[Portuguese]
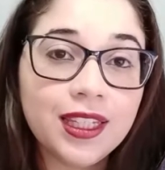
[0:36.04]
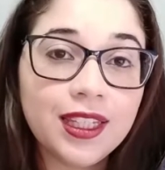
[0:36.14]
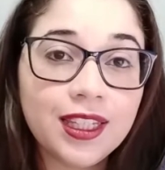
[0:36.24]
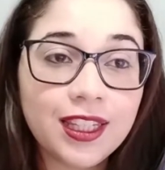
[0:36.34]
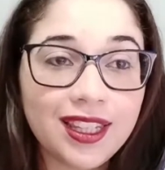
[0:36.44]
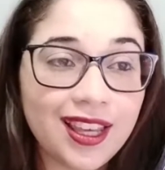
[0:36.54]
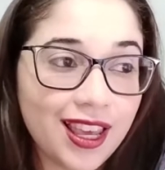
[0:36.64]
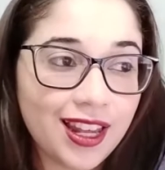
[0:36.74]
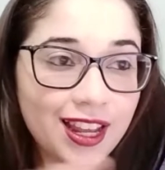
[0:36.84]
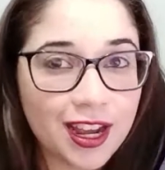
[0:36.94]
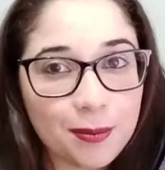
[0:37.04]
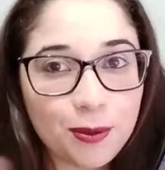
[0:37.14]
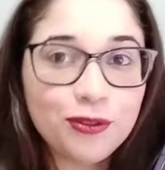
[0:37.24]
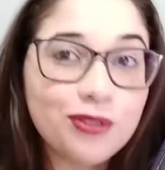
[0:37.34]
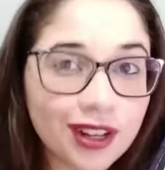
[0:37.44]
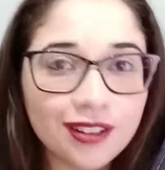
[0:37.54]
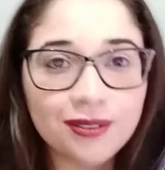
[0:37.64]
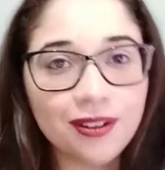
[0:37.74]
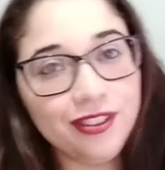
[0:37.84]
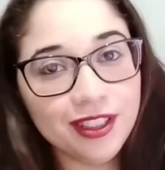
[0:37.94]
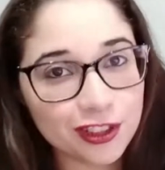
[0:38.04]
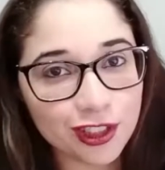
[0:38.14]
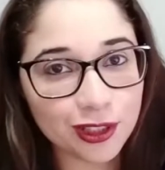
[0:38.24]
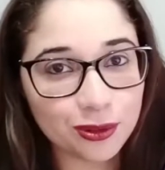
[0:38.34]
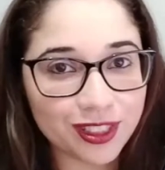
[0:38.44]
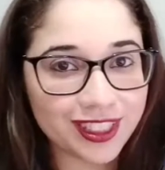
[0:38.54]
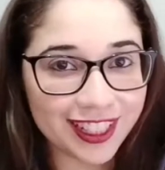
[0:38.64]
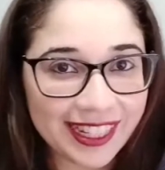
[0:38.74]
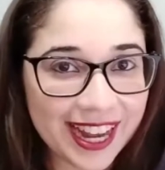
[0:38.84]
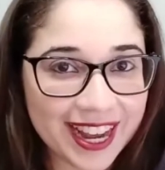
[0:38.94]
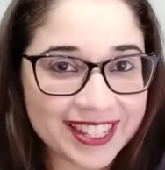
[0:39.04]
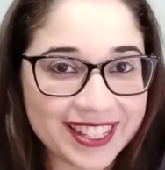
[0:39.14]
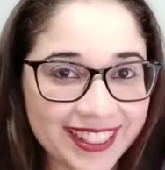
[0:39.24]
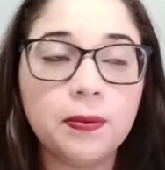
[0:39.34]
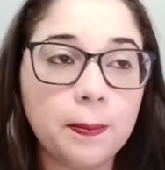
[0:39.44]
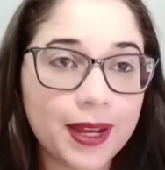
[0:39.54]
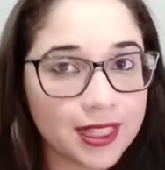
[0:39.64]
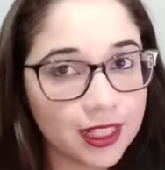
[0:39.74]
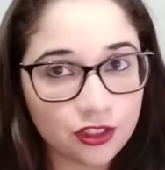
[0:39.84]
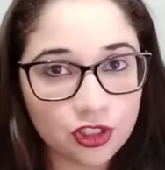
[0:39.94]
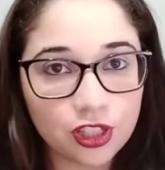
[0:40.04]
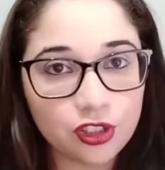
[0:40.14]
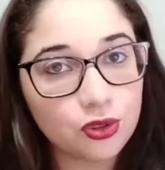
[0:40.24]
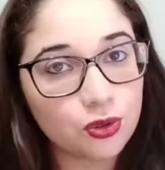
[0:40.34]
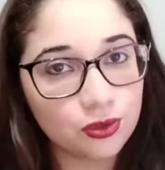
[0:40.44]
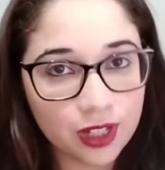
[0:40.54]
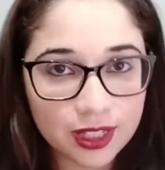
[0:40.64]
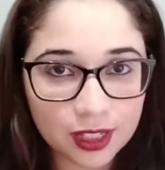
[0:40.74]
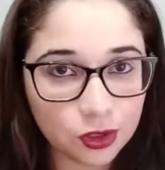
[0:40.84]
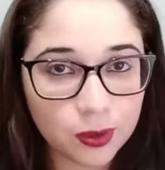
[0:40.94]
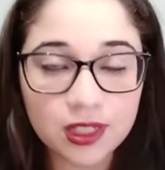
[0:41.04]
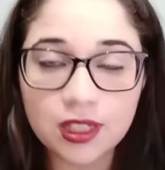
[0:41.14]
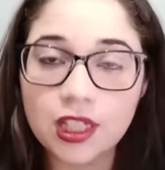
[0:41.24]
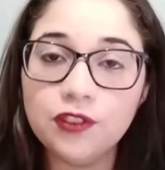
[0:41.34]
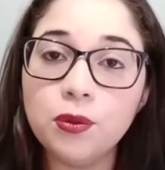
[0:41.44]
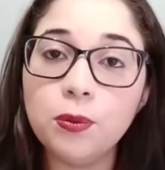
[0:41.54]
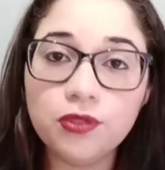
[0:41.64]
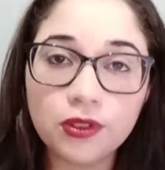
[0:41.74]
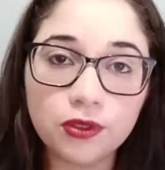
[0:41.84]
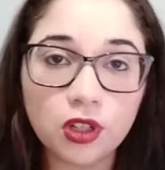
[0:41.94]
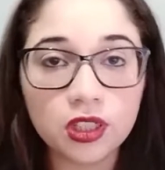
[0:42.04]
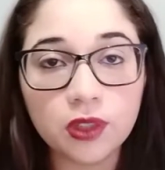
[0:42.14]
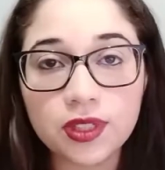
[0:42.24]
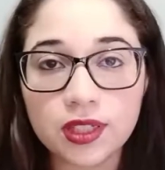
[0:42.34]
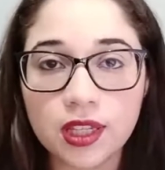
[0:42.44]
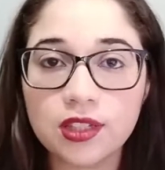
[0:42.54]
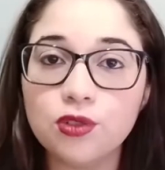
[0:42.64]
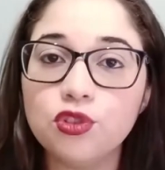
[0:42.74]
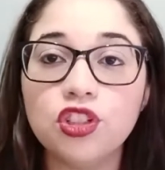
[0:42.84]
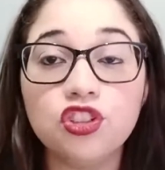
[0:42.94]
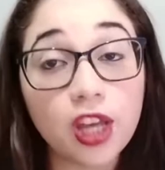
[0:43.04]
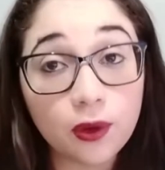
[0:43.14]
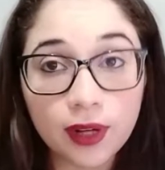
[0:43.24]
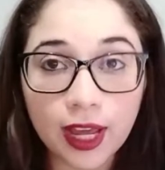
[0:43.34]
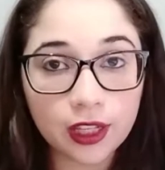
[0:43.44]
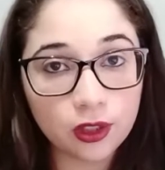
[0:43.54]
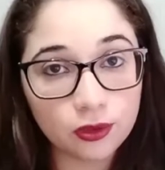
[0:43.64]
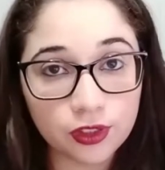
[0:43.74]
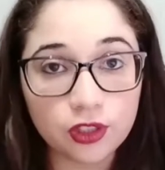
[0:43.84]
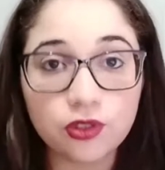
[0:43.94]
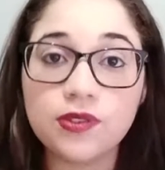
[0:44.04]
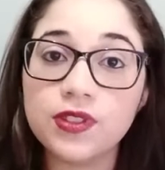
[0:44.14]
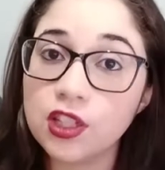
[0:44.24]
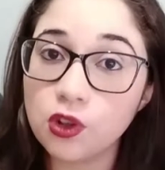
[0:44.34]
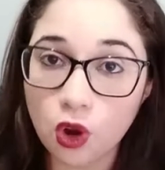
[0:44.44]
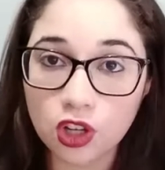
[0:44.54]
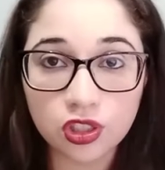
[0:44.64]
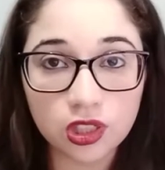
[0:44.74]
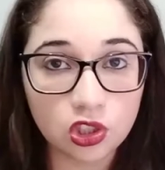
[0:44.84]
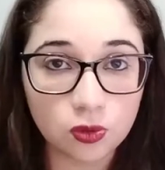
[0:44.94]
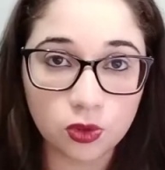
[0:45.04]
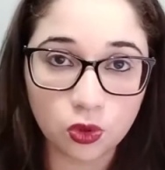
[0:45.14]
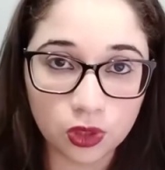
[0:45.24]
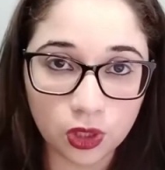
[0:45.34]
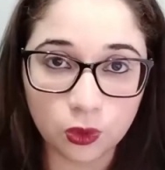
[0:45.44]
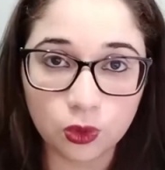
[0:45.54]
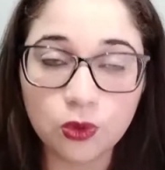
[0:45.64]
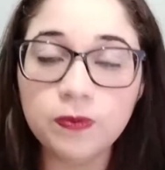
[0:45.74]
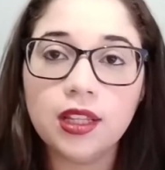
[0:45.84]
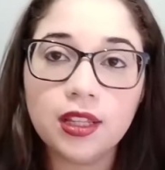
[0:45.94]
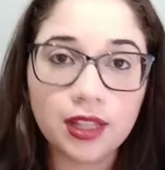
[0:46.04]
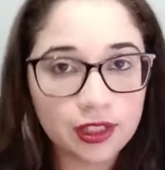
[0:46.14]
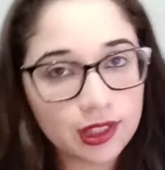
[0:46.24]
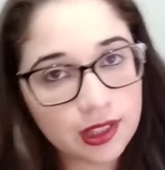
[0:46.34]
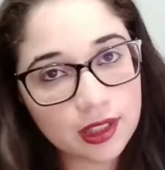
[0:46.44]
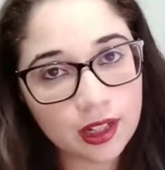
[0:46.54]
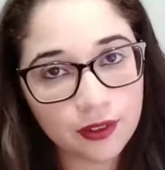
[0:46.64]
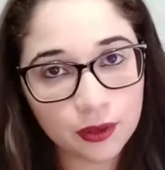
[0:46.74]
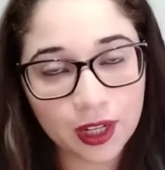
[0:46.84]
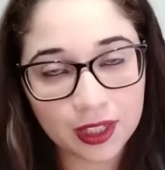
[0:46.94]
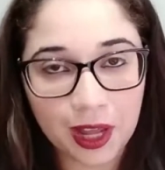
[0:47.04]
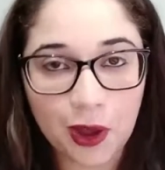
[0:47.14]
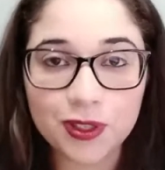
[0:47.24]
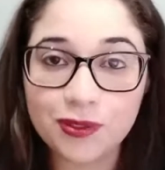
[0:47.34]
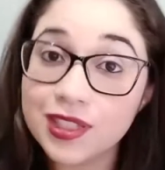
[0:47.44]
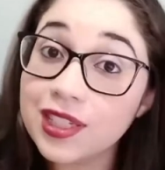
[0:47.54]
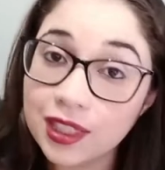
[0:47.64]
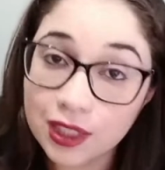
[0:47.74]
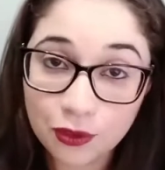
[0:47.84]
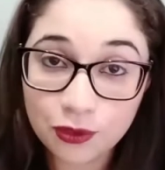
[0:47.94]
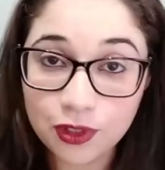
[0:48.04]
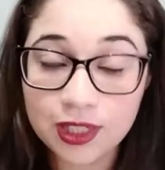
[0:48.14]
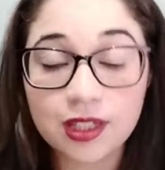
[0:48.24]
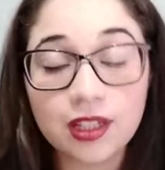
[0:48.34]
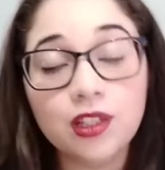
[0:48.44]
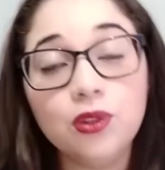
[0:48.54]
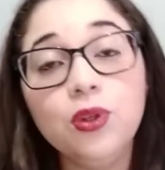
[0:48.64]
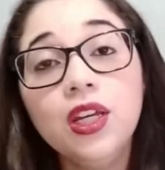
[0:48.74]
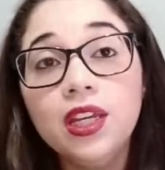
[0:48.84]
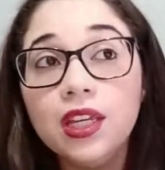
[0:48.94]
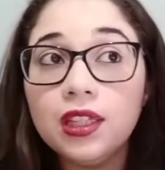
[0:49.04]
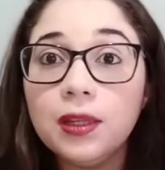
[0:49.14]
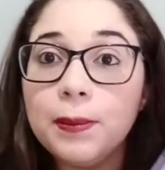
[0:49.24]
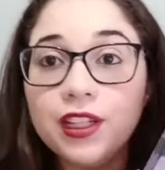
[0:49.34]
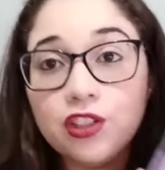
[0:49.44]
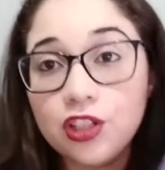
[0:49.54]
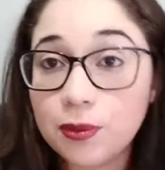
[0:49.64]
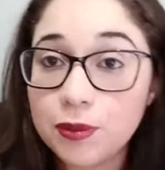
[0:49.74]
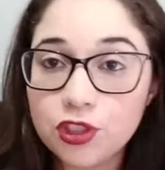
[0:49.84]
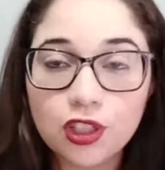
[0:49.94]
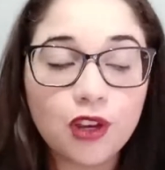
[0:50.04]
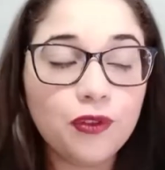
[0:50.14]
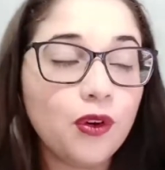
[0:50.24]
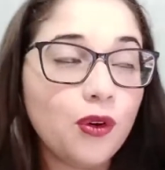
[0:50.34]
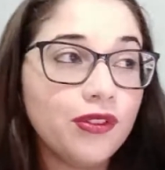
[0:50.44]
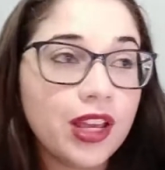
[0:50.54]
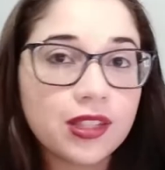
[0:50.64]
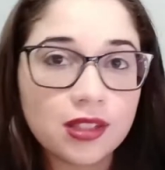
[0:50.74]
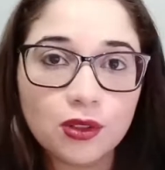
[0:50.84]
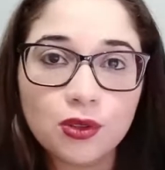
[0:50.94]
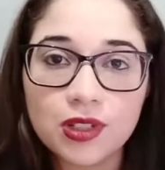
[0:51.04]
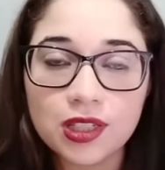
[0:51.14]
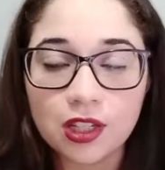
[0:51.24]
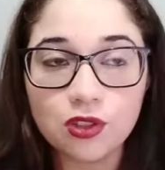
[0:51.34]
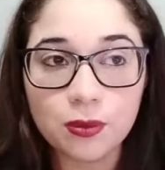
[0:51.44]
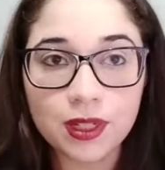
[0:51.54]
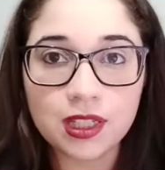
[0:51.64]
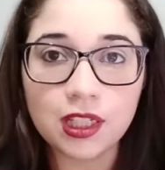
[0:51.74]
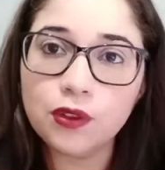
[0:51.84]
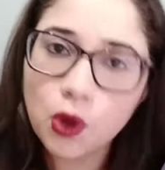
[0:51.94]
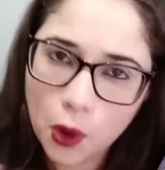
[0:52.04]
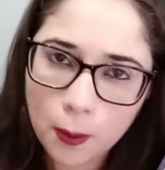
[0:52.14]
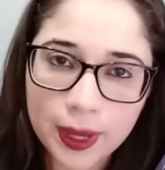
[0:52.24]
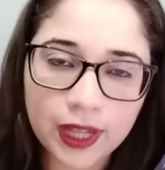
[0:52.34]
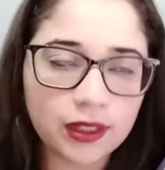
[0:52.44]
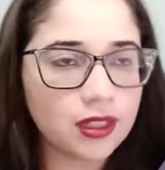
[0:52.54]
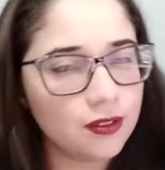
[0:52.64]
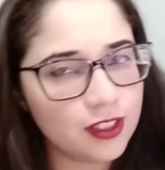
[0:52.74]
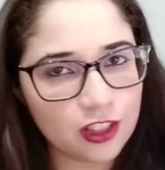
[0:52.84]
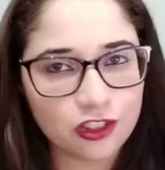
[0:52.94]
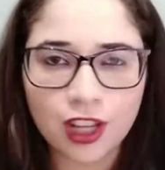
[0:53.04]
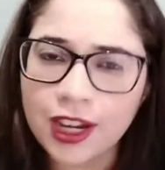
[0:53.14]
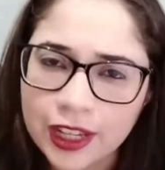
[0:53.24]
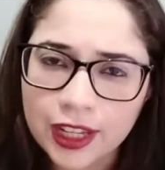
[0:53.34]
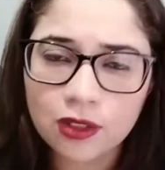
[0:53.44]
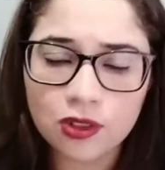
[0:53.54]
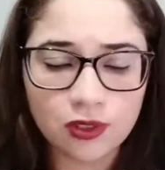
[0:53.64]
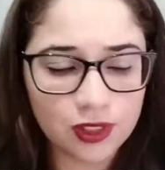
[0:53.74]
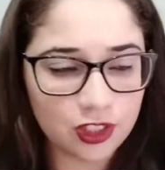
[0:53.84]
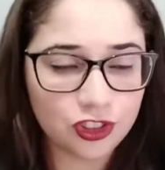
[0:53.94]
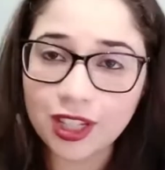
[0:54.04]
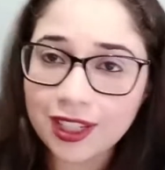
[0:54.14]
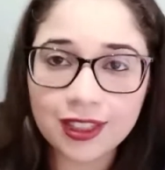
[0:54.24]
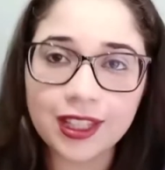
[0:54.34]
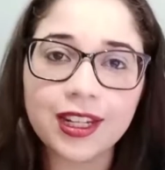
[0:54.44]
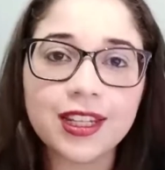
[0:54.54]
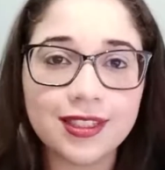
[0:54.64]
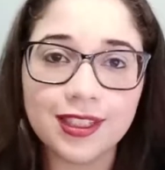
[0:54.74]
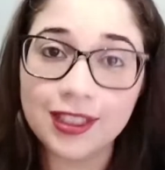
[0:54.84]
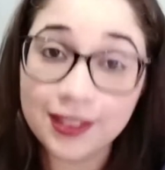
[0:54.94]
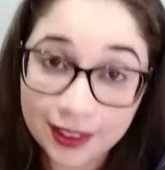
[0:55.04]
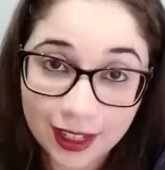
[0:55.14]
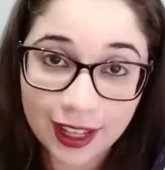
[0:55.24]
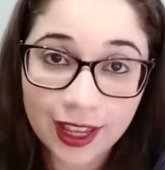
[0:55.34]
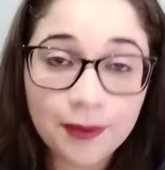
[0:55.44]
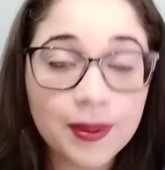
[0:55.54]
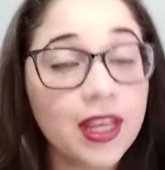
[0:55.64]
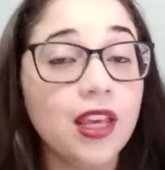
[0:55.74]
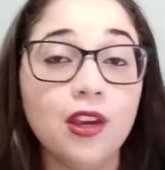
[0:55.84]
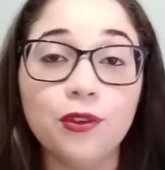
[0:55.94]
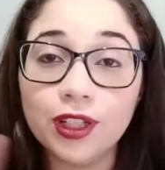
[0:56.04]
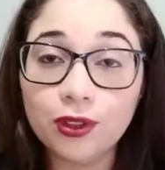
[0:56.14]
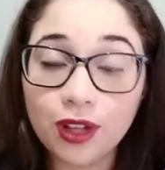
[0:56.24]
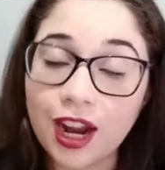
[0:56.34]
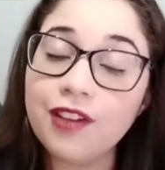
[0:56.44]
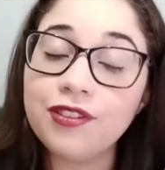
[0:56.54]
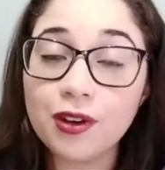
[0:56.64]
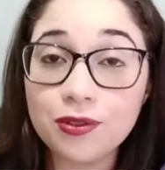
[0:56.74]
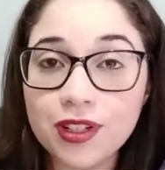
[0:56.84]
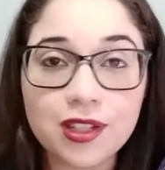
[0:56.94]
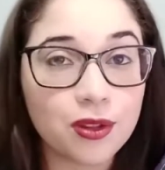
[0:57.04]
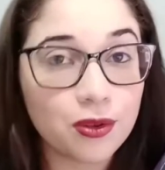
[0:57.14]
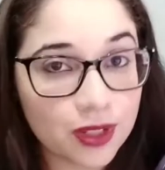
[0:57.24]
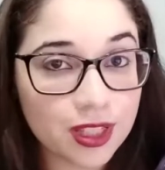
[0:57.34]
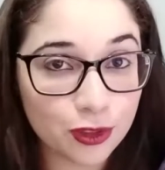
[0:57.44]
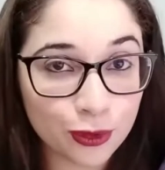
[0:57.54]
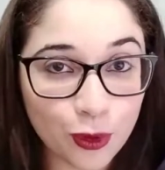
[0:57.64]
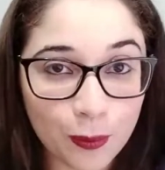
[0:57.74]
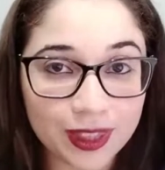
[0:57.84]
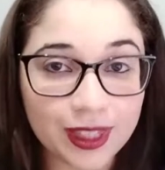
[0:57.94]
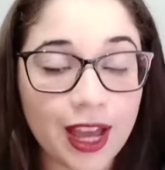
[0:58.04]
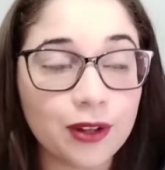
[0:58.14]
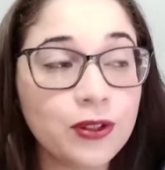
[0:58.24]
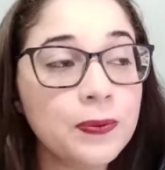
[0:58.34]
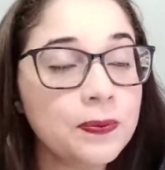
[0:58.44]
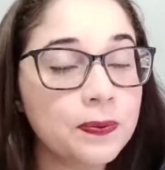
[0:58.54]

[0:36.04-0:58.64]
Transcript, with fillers: E ele acabou furando a fila de leituras aqui em casa. Mas antes da gente conversar sobre esse livro, por favor, não esqueçam de deixar um like no vídeo se você gosta desse tipo de conteúdo, nem de se inscrever no canal se você ainda não for inscrito. E também, gente, à medida que eu for conversando com vocês sobre esse livro, comentem se vocês já leram, se vocês têm interesse em ler. Eu vou adorar ficar conversando com vocês nos comentários.